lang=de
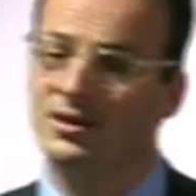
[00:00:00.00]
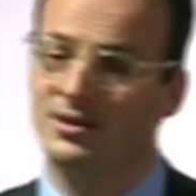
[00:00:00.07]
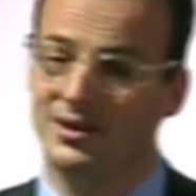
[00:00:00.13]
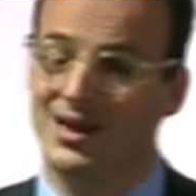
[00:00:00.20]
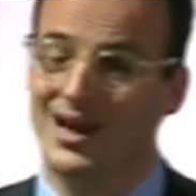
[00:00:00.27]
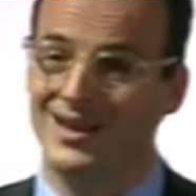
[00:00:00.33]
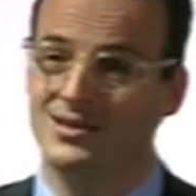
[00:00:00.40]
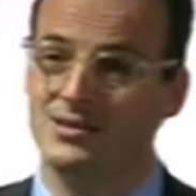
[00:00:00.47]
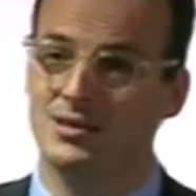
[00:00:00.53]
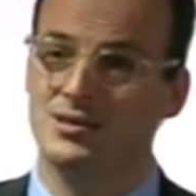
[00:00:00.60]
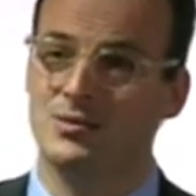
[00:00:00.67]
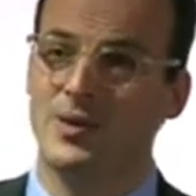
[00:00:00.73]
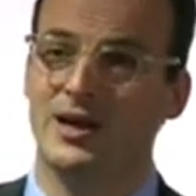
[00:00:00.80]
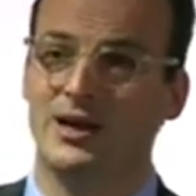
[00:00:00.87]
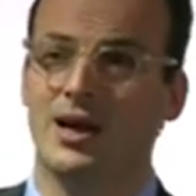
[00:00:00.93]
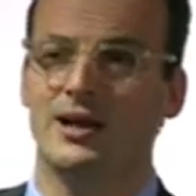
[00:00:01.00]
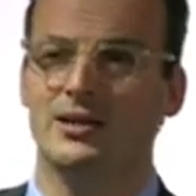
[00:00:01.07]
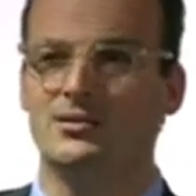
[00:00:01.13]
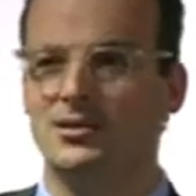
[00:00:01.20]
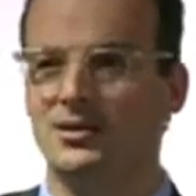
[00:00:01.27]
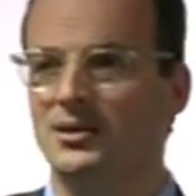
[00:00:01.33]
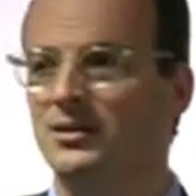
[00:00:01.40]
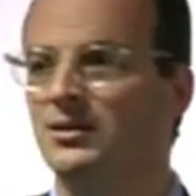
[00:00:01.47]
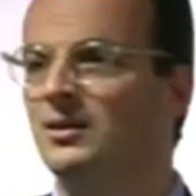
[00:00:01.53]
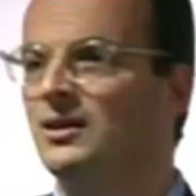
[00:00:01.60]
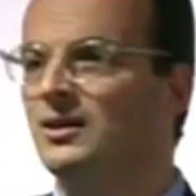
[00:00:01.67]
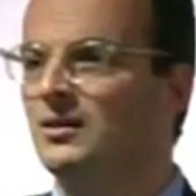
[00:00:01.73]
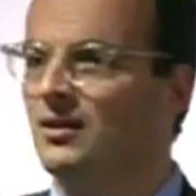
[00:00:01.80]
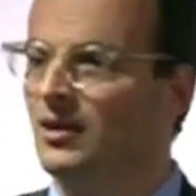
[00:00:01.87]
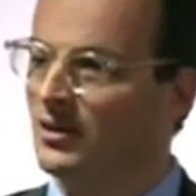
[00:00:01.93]
den Einsatz meiner IT,
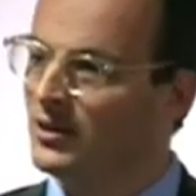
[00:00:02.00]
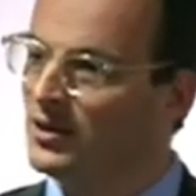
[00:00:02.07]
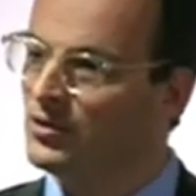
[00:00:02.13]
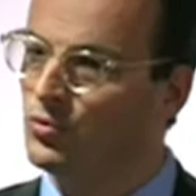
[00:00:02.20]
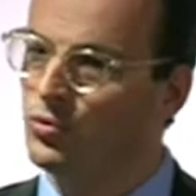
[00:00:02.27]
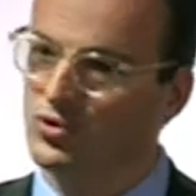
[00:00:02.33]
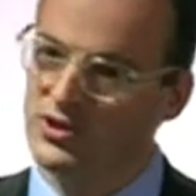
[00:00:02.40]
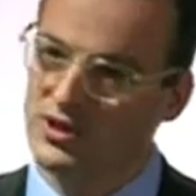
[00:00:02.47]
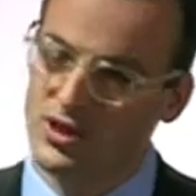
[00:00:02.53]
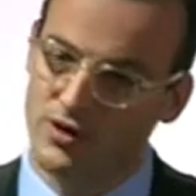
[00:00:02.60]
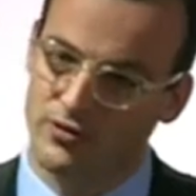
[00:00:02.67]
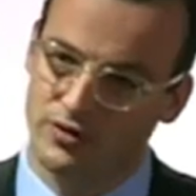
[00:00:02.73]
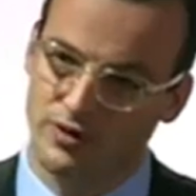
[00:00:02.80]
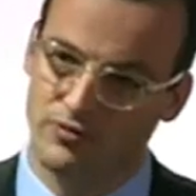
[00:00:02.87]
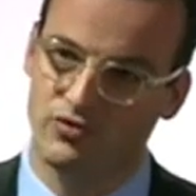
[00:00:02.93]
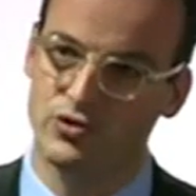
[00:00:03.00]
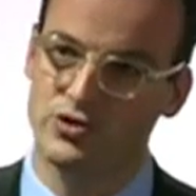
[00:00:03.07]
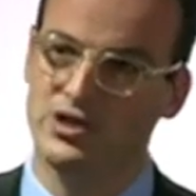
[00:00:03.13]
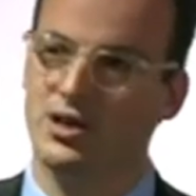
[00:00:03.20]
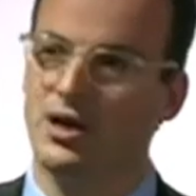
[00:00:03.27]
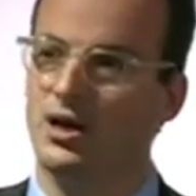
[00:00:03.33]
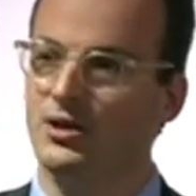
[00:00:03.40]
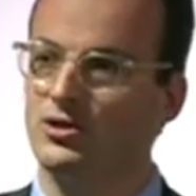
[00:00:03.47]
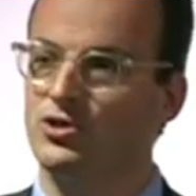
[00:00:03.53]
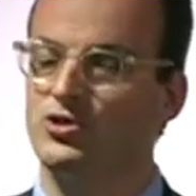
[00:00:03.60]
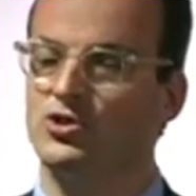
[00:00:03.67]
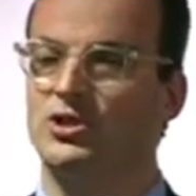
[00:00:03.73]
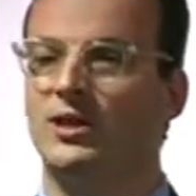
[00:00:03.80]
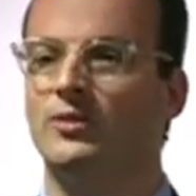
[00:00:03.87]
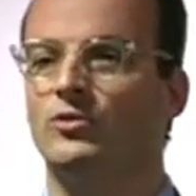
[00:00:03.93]
der nicht nur sich auf einen physikalischen
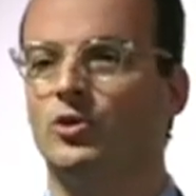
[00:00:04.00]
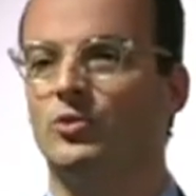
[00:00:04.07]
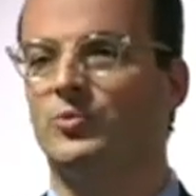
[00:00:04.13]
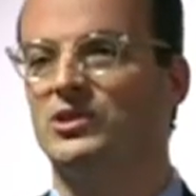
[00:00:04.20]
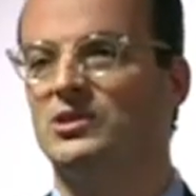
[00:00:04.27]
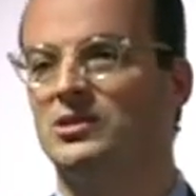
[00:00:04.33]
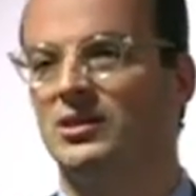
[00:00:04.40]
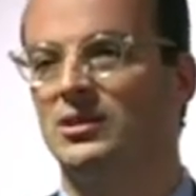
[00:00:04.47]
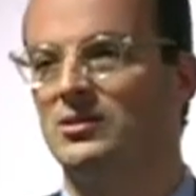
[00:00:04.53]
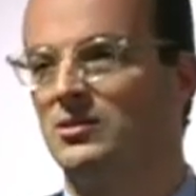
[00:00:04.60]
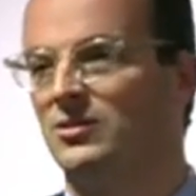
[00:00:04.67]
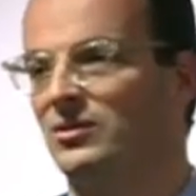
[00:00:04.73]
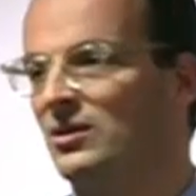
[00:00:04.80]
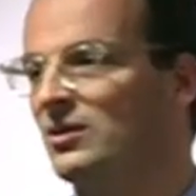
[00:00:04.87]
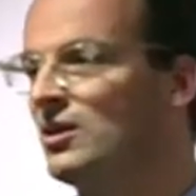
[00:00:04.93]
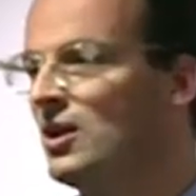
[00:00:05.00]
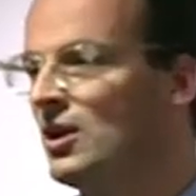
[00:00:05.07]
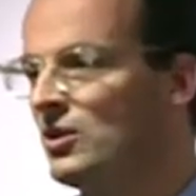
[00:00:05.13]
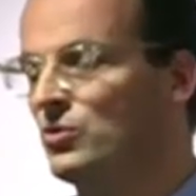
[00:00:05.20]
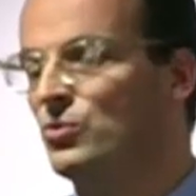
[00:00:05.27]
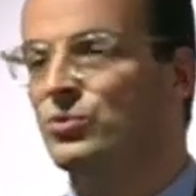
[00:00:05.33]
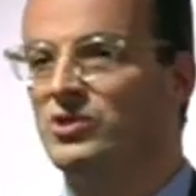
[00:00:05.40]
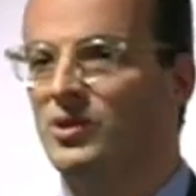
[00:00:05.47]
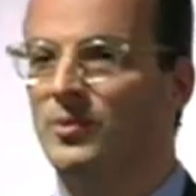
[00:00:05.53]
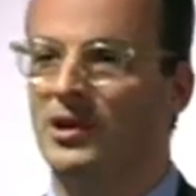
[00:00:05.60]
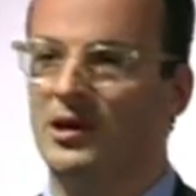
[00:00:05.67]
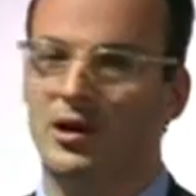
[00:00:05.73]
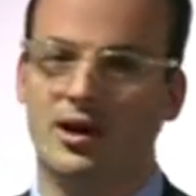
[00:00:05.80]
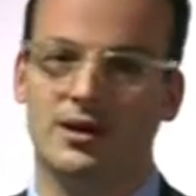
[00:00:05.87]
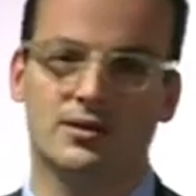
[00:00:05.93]
Standort bezieht, sondern User
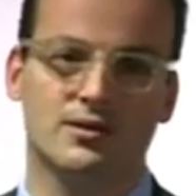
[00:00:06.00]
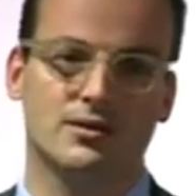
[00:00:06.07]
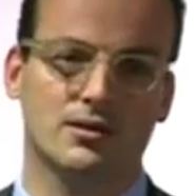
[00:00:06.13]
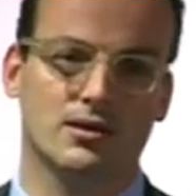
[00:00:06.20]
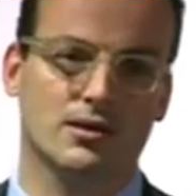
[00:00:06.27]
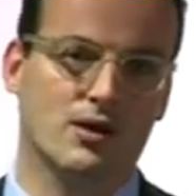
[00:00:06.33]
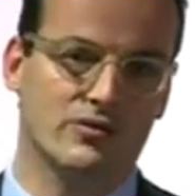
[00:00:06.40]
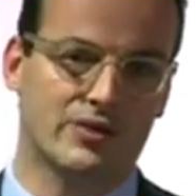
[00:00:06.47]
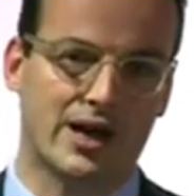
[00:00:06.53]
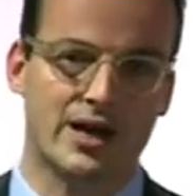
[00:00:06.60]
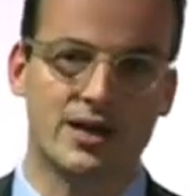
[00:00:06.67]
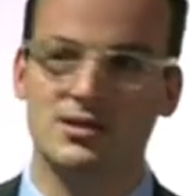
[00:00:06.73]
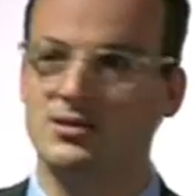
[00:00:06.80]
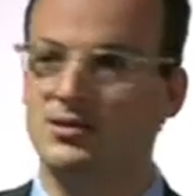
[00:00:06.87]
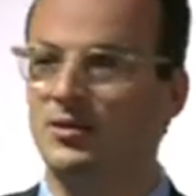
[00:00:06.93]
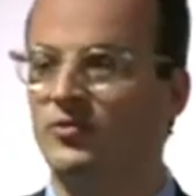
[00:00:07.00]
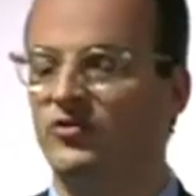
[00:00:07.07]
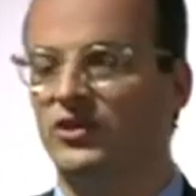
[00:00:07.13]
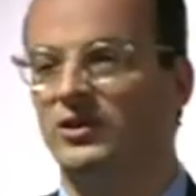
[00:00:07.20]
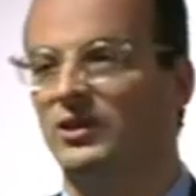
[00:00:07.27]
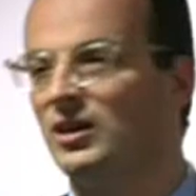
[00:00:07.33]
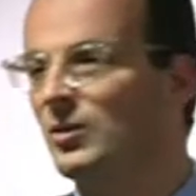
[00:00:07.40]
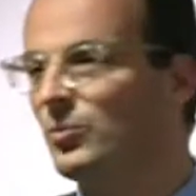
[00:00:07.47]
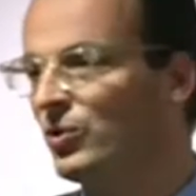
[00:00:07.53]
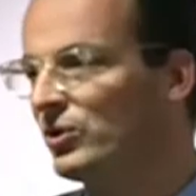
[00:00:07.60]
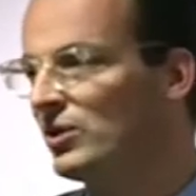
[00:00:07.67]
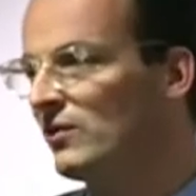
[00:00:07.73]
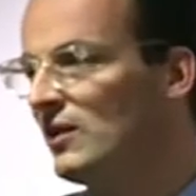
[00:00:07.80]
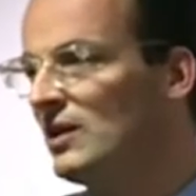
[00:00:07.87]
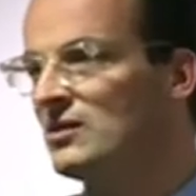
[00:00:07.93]
begleitet, die auf Reisen im Vertrieb
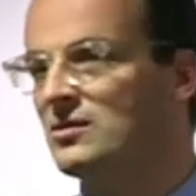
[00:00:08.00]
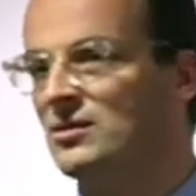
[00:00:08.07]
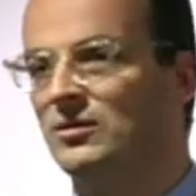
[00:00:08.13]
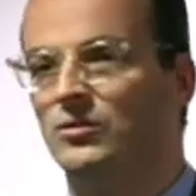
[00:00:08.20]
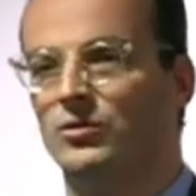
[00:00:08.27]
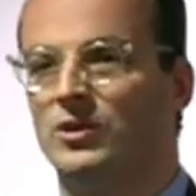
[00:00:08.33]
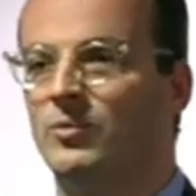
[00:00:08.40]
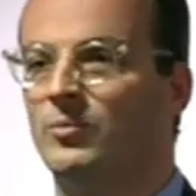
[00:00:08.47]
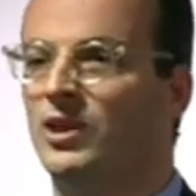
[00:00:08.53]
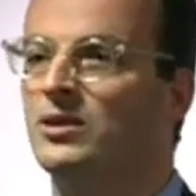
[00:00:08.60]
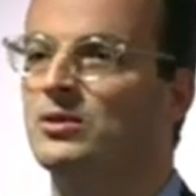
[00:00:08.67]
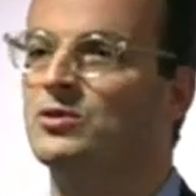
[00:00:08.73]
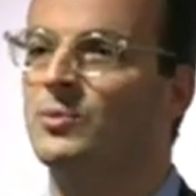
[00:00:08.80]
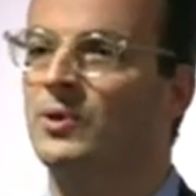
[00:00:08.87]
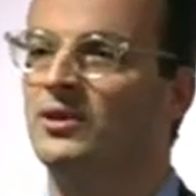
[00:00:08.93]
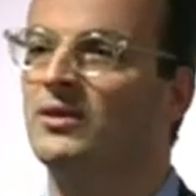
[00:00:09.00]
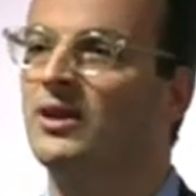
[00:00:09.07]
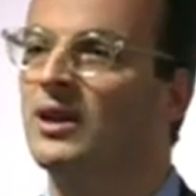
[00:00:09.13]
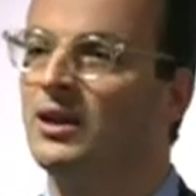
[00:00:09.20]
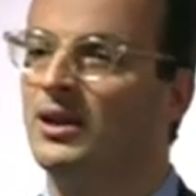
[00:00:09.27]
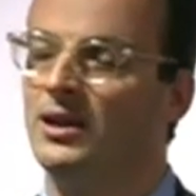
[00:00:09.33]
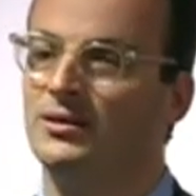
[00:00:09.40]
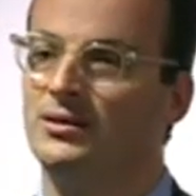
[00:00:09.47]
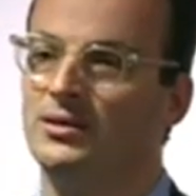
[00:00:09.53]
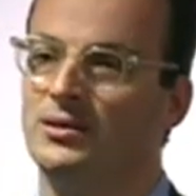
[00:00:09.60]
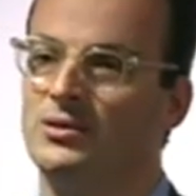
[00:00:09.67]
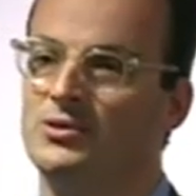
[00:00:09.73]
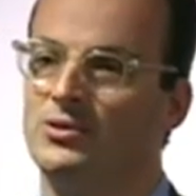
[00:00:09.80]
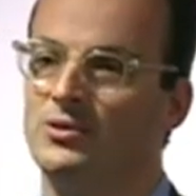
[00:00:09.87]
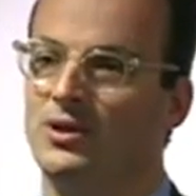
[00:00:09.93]
unterwegs sind oder im Management
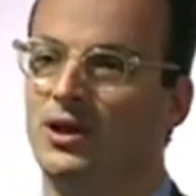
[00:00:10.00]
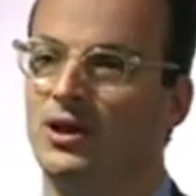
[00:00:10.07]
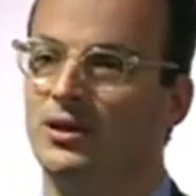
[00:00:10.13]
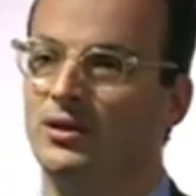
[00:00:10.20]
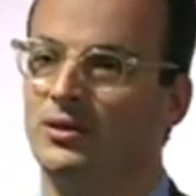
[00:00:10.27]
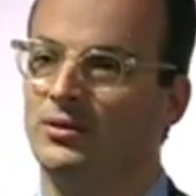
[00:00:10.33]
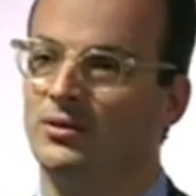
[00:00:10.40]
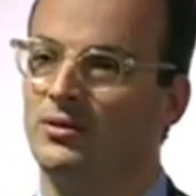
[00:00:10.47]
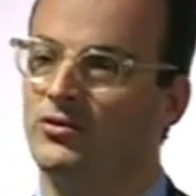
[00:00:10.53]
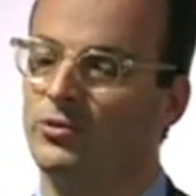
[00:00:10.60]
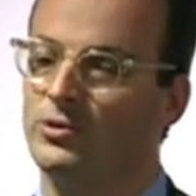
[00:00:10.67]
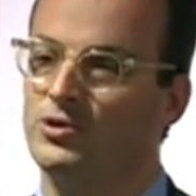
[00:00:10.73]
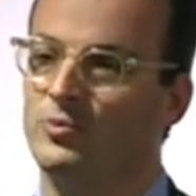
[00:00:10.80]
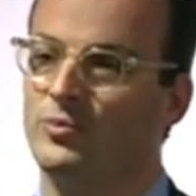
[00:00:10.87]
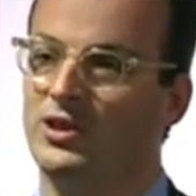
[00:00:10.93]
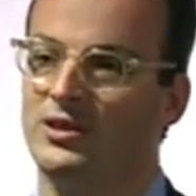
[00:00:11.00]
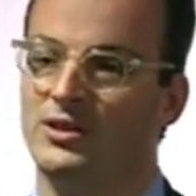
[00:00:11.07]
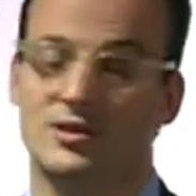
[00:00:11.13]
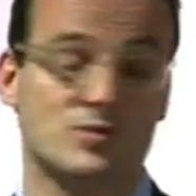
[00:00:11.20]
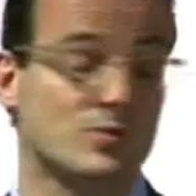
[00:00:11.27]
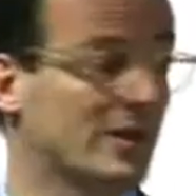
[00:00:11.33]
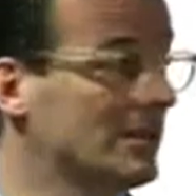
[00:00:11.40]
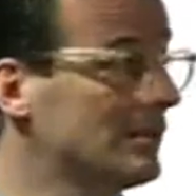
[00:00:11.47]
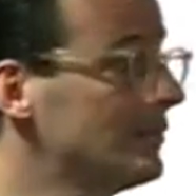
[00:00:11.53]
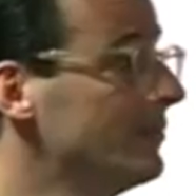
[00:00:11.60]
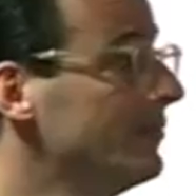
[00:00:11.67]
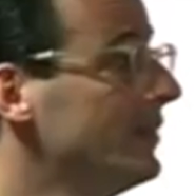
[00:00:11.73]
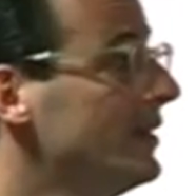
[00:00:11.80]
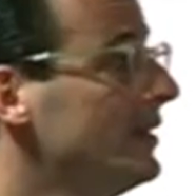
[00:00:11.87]
international in Zwischenmeetings pendeln.